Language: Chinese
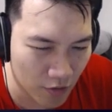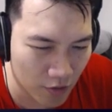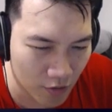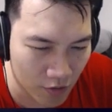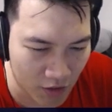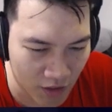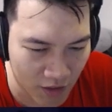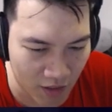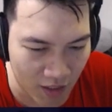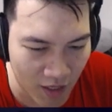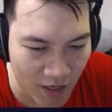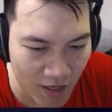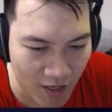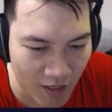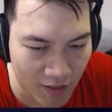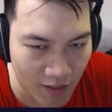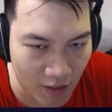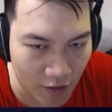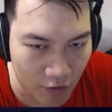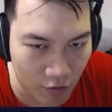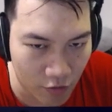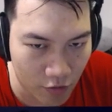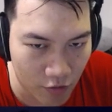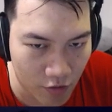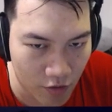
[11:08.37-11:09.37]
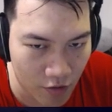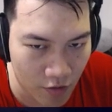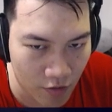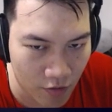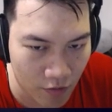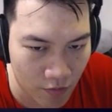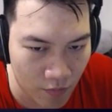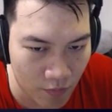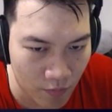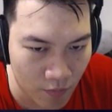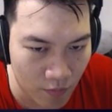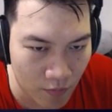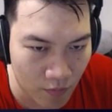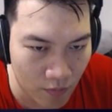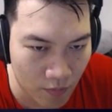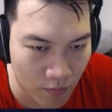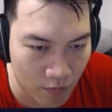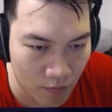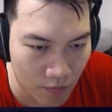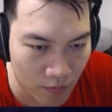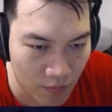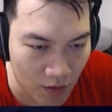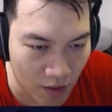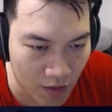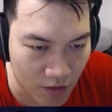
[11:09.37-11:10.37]
简单来讲就是
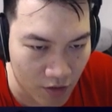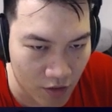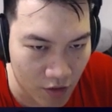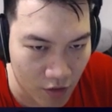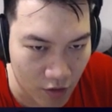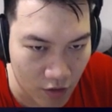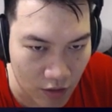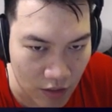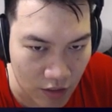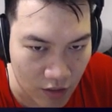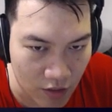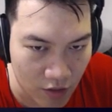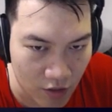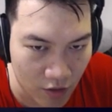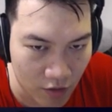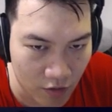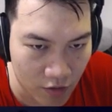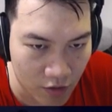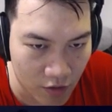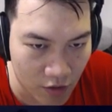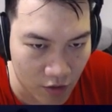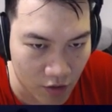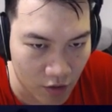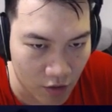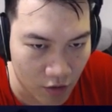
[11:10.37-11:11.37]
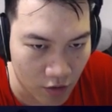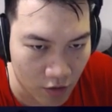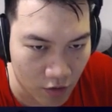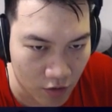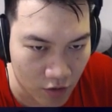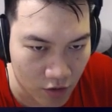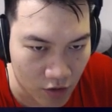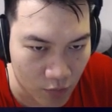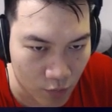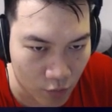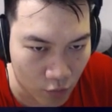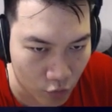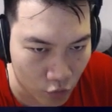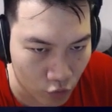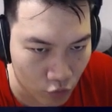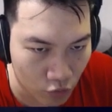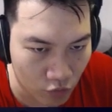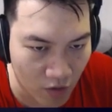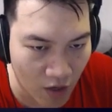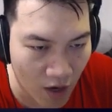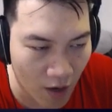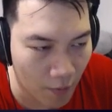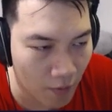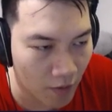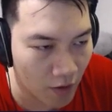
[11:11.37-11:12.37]
假设你跟这个织布术
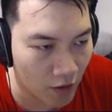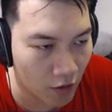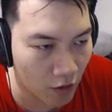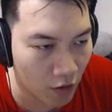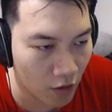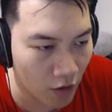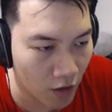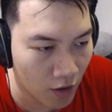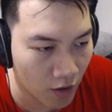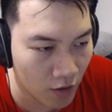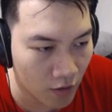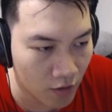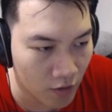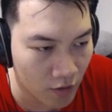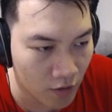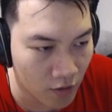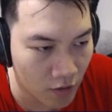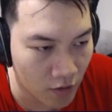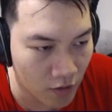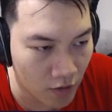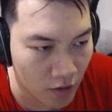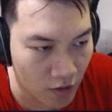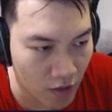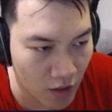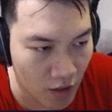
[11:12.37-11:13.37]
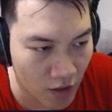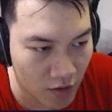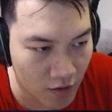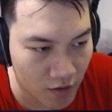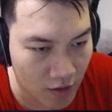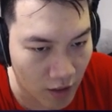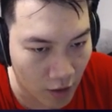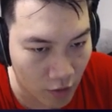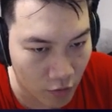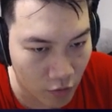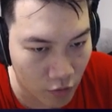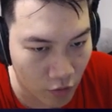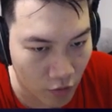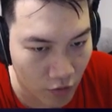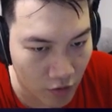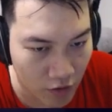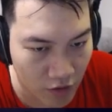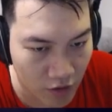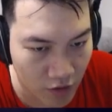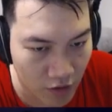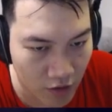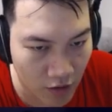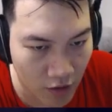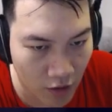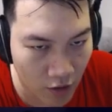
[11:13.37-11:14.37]
搭配的话， 你可以涨水
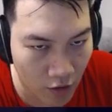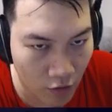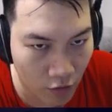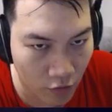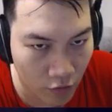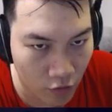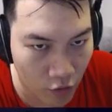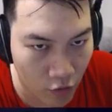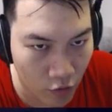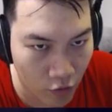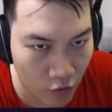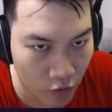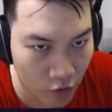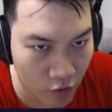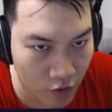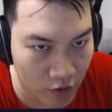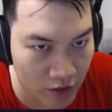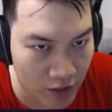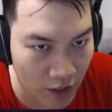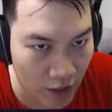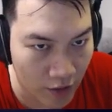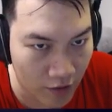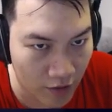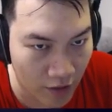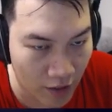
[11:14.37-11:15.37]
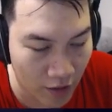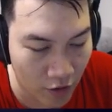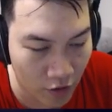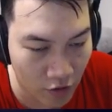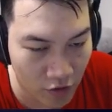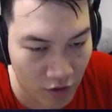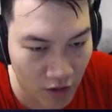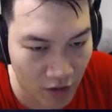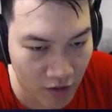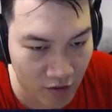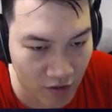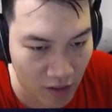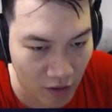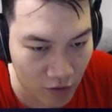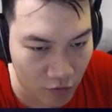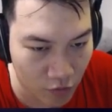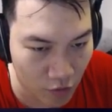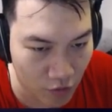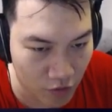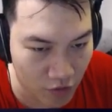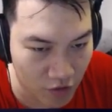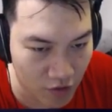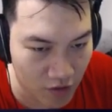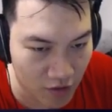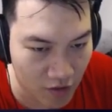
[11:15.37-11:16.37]
晶，然后你会拿到1张涨
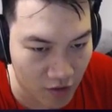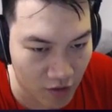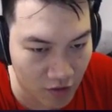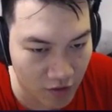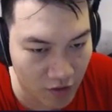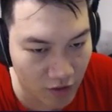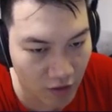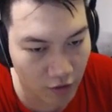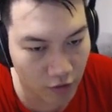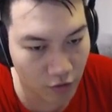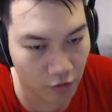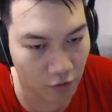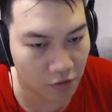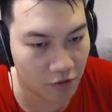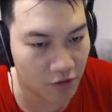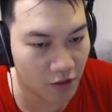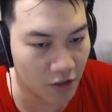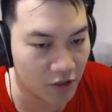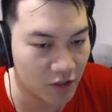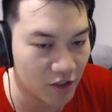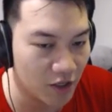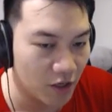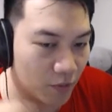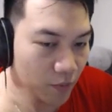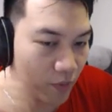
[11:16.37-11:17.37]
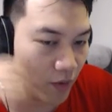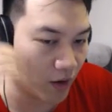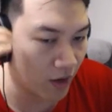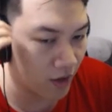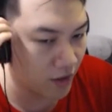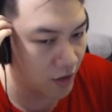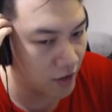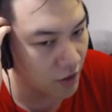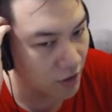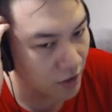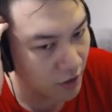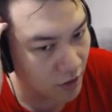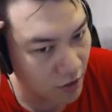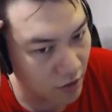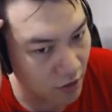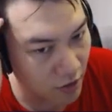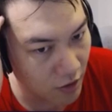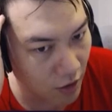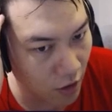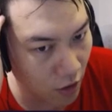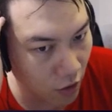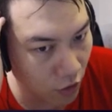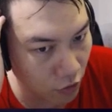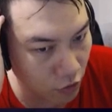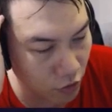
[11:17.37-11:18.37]
水晶跟1张抽3张牌，
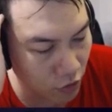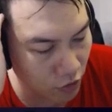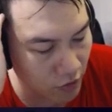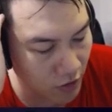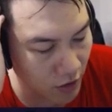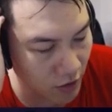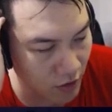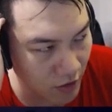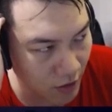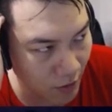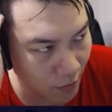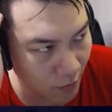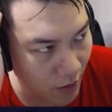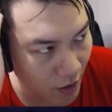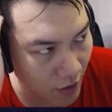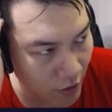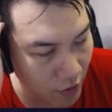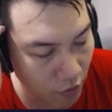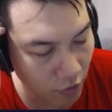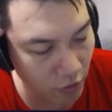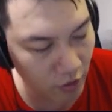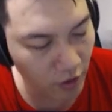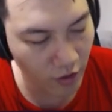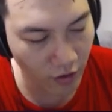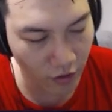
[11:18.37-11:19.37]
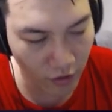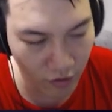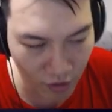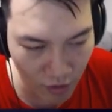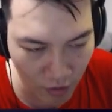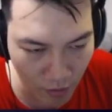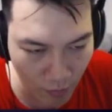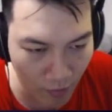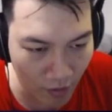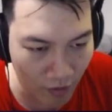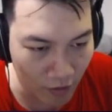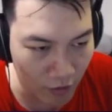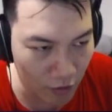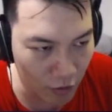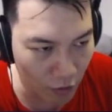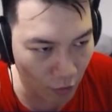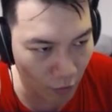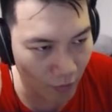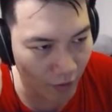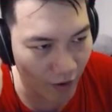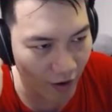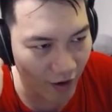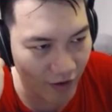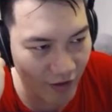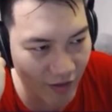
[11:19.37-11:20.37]
然后抽3张牌又可以真的帮你抽
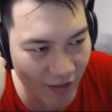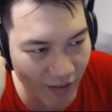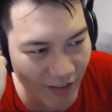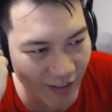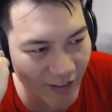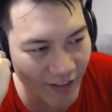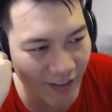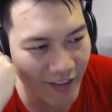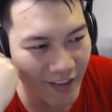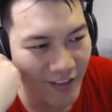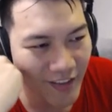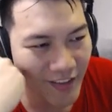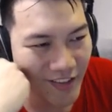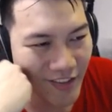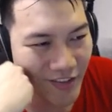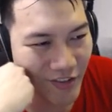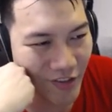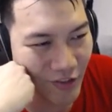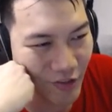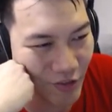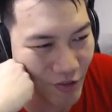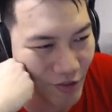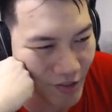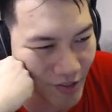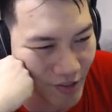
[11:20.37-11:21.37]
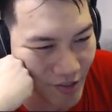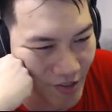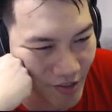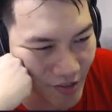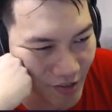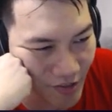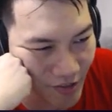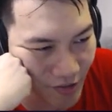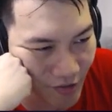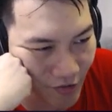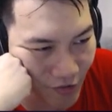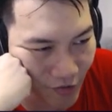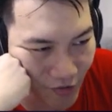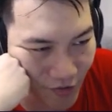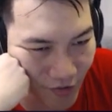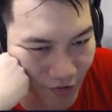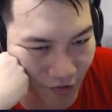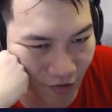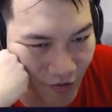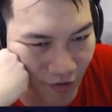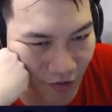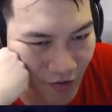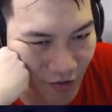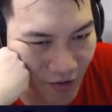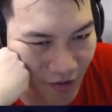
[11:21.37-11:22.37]
牌，所以就是
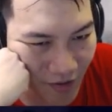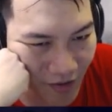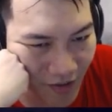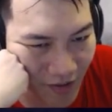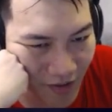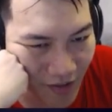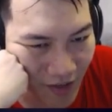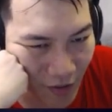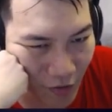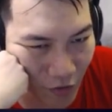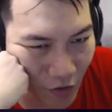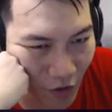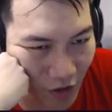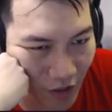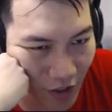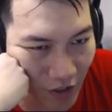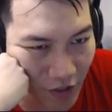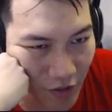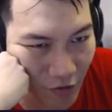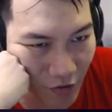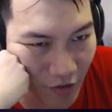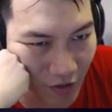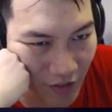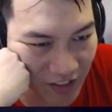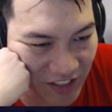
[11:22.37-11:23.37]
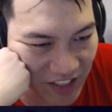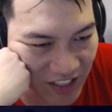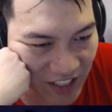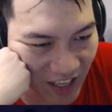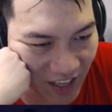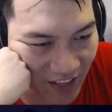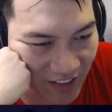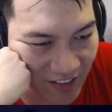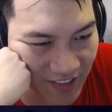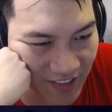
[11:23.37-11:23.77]
感觉好像有点强，